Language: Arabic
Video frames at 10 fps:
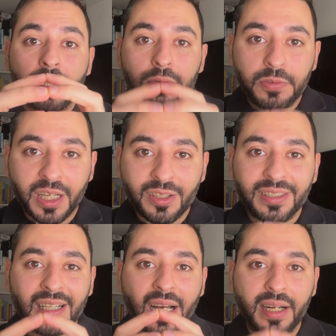فرض
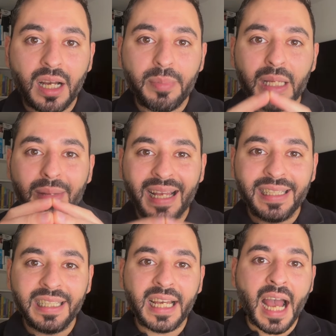غرامه
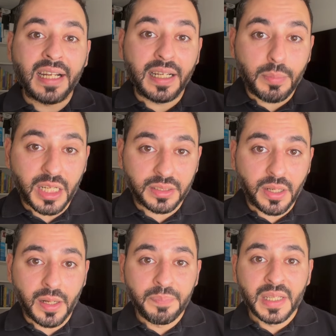ماليه على
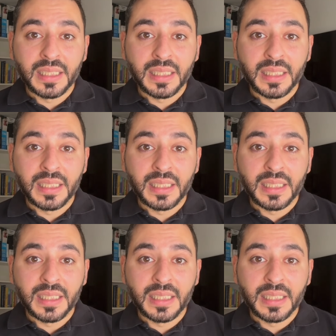المرضى